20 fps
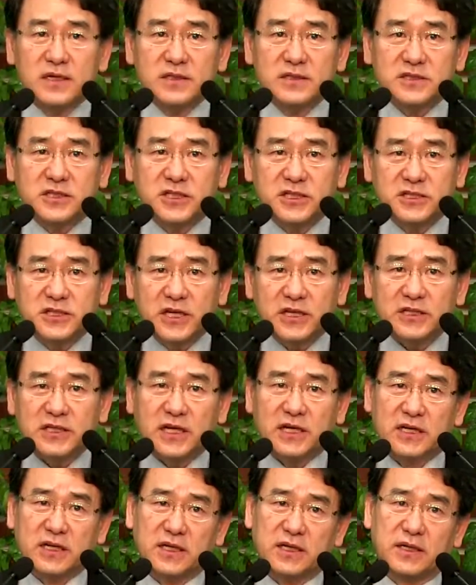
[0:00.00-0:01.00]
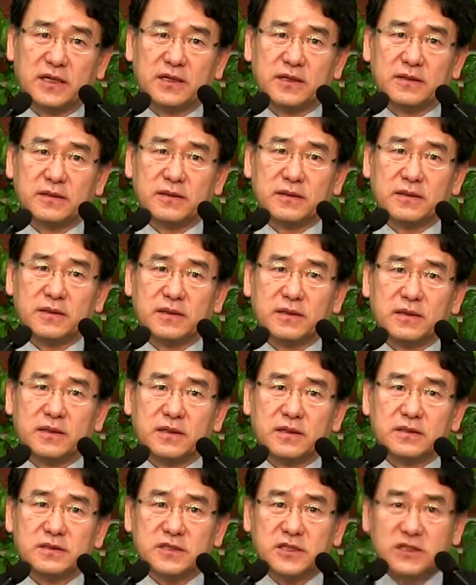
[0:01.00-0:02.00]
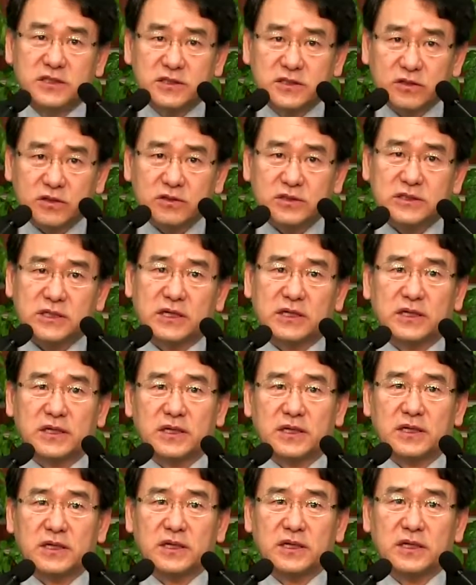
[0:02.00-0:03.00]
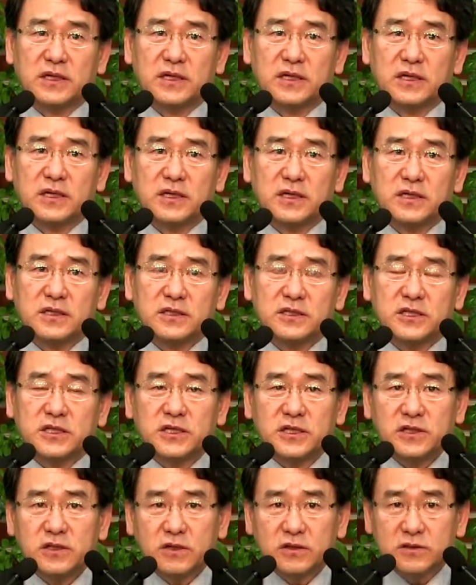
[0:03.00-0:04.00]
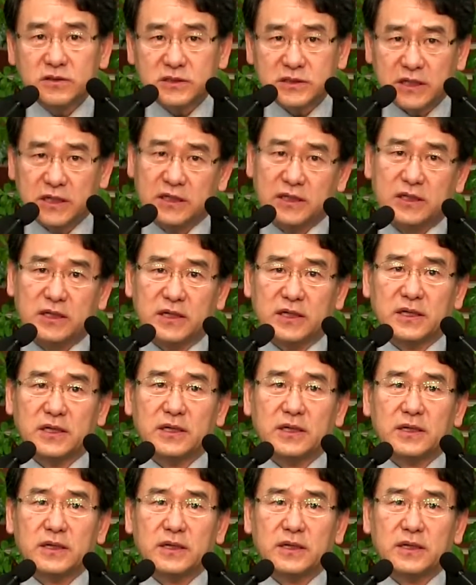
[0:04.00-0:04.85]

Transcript: 지체장애, 지적장애, 시력장애,